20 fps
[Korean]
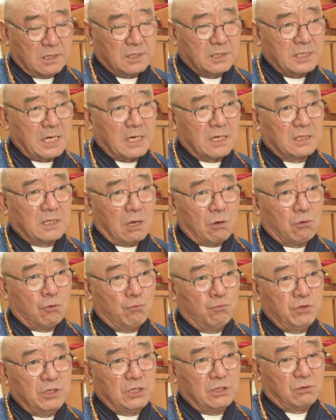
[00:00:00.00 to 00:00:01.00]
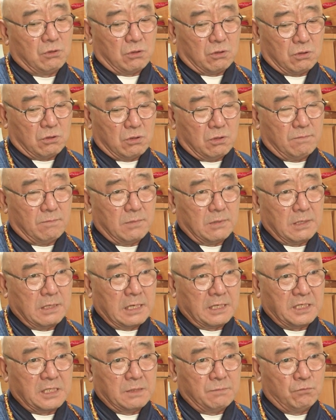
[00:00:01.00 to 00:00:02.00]
차를 타고 움직이고
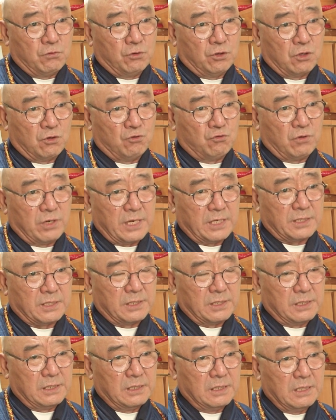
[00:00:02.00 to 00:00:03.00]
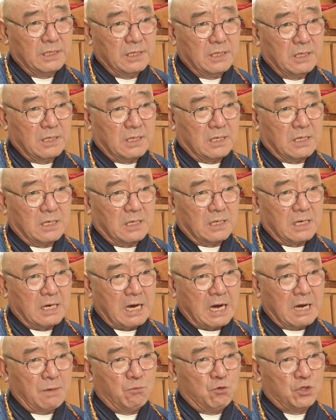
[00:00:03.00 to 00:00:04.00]
하시는 분들 중에서 아,
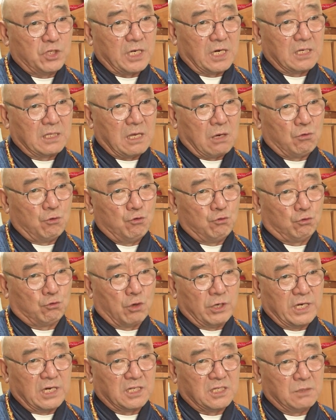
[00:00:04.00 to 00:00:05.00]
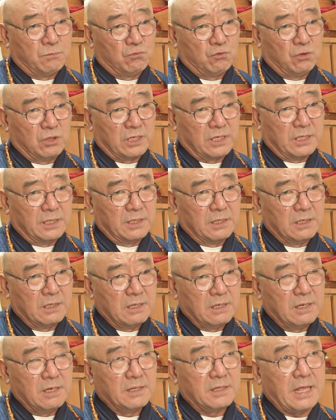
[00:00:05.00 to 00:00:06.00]
화물차를 타고 유통을 하시는 분들은
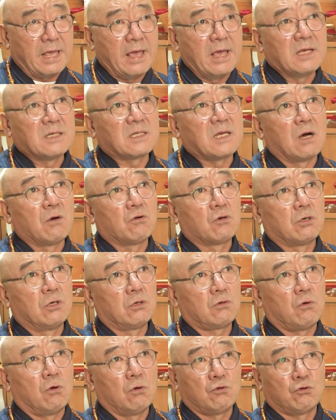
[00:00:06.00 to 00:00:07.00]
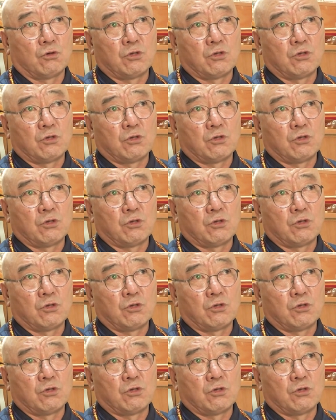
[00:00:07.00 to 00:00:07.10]
대행 사고를 꼭